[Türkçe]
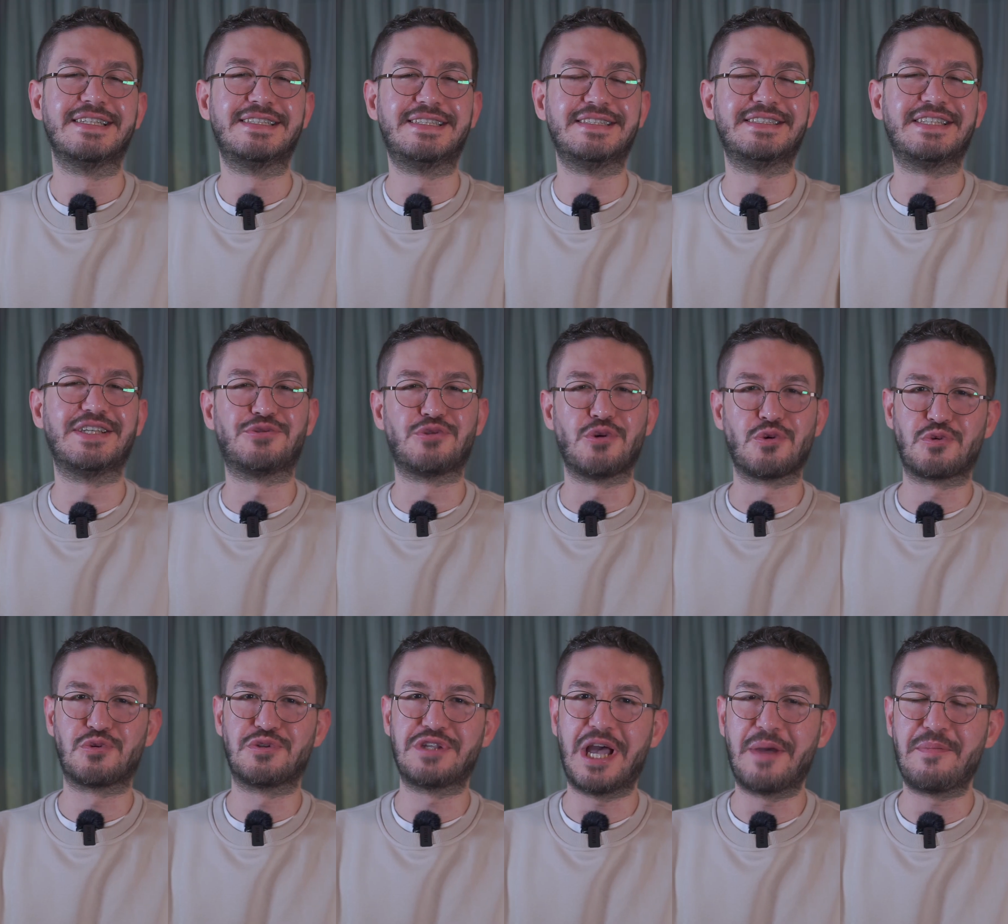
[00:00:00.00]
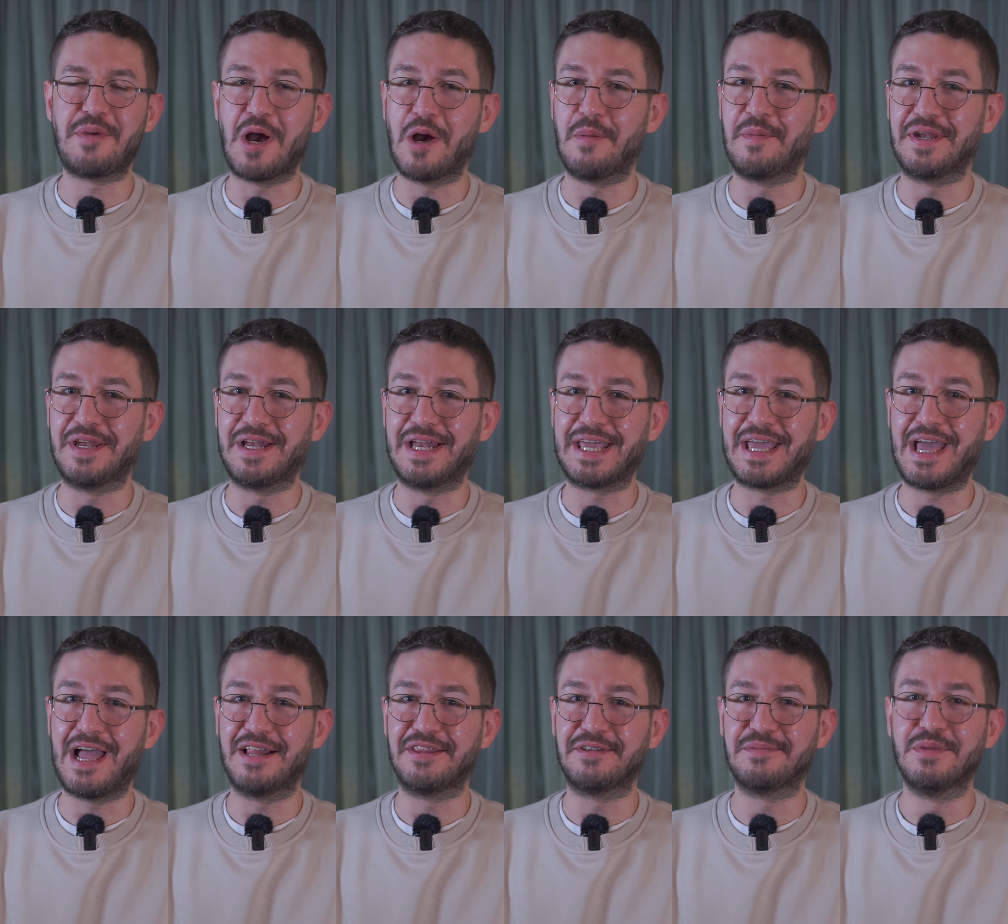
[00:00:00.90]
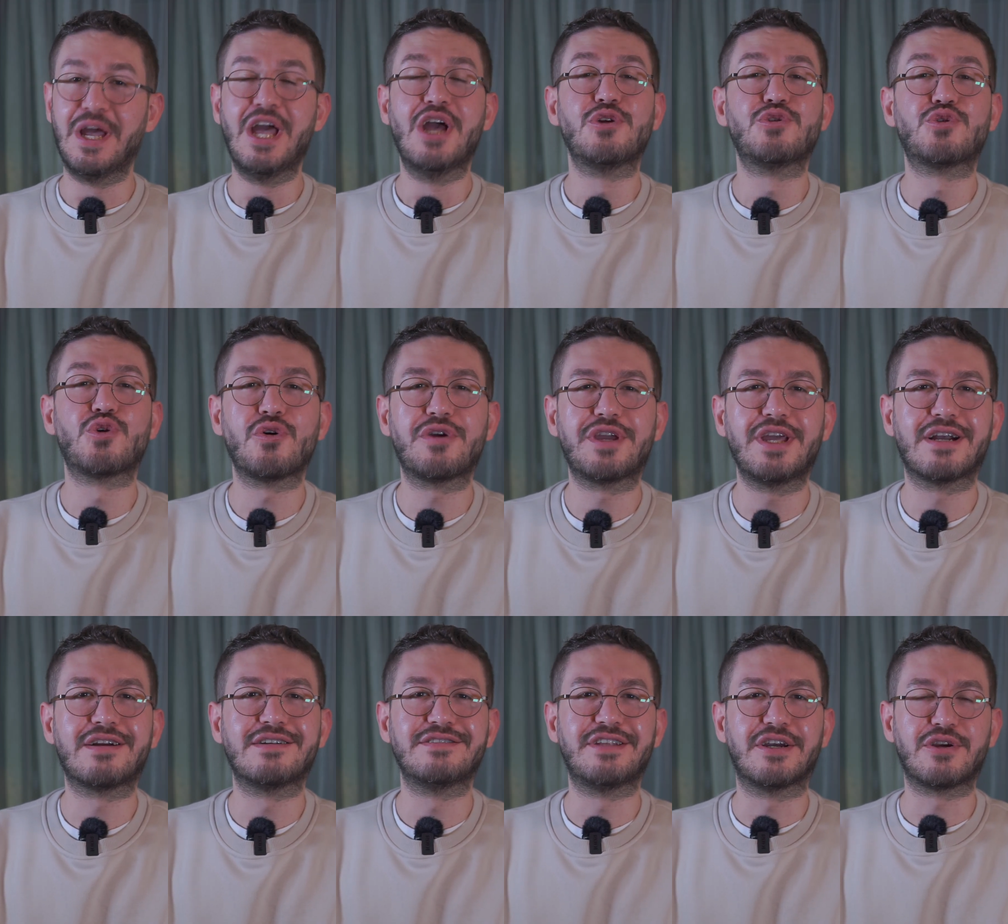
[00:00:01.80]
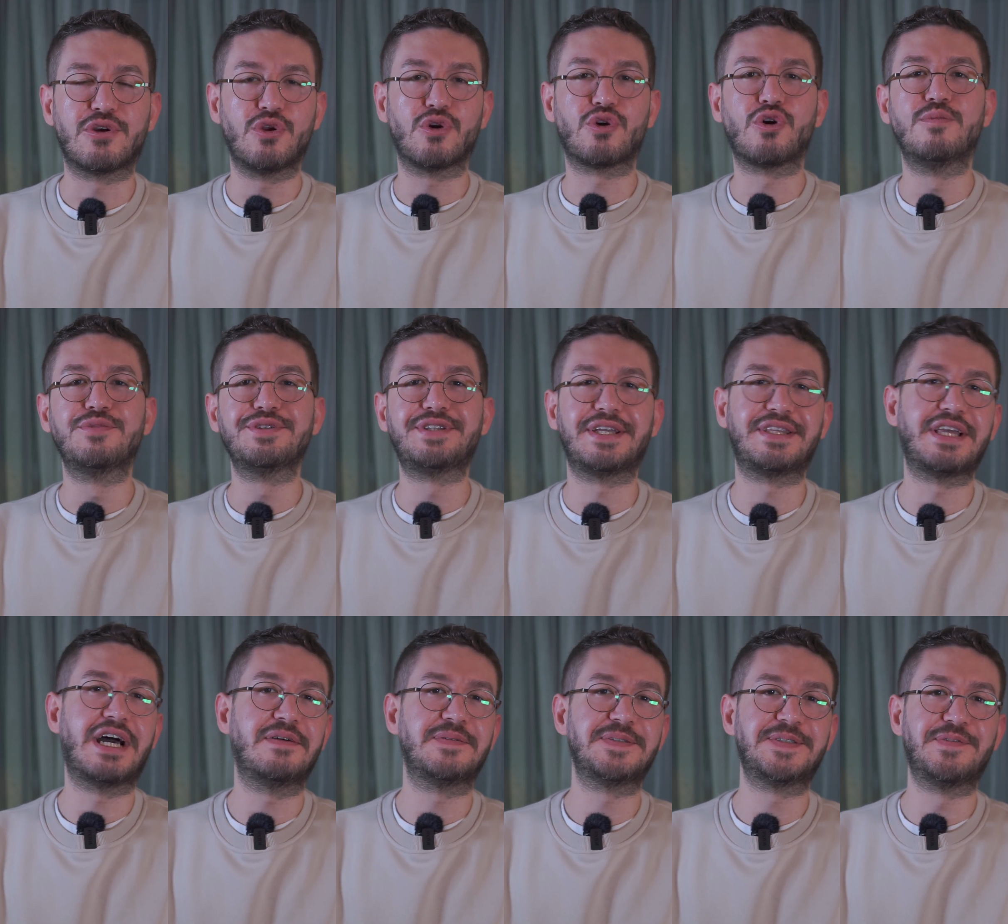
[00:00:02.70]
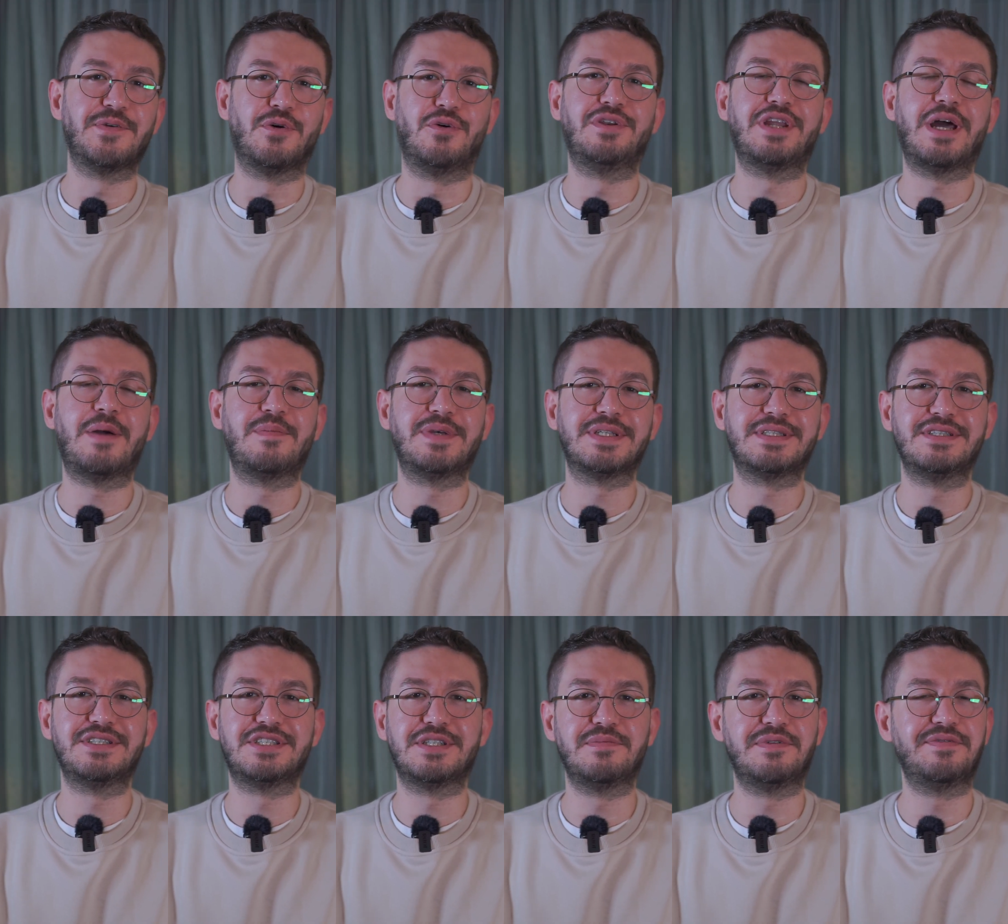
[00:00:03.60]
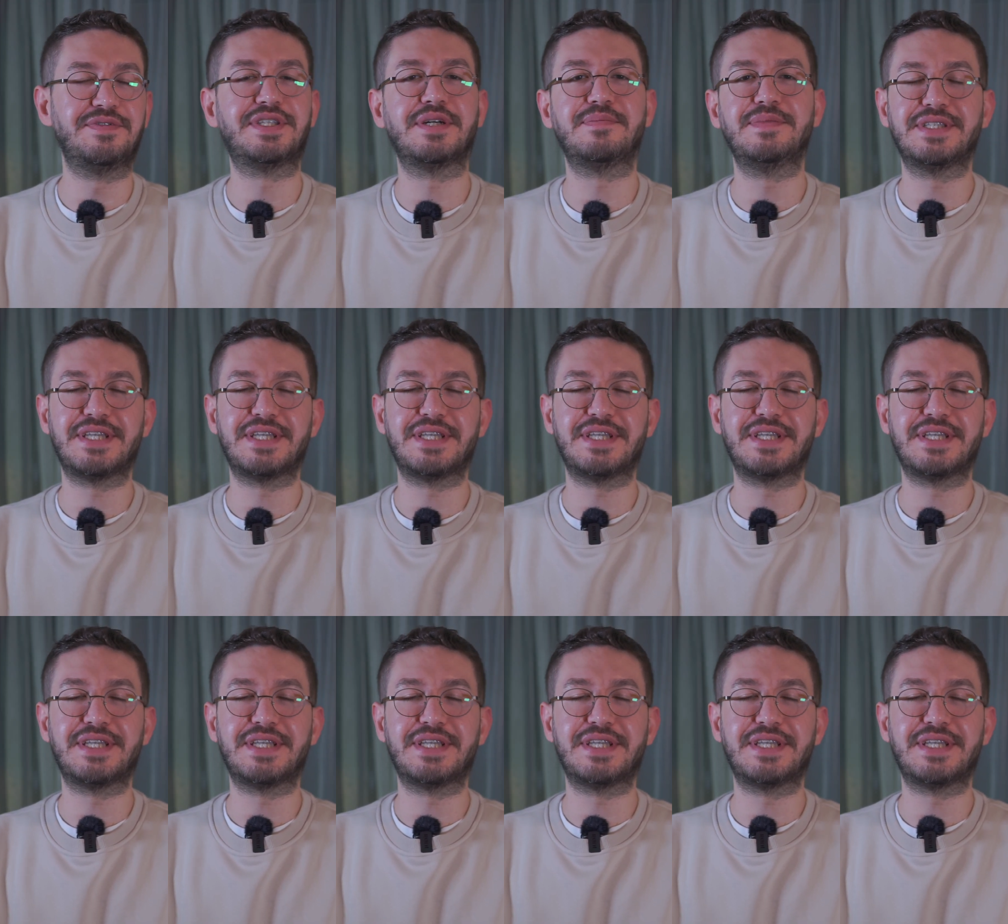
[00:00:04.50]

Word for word: Size çok güzel bir haber ile geldim. Çok yakında glokomun tedavisi ve önlenmesi için bir vitamin